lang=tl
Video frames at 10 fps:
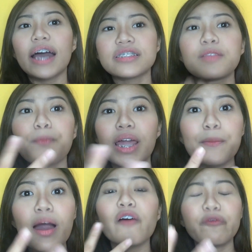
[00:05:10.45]
As in,
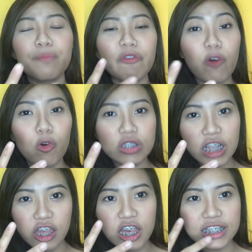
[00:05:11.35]
para maka,
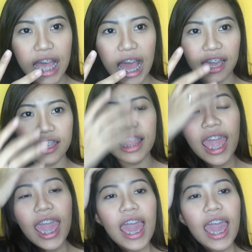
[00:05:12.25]
ma-focus lang siya sa akin.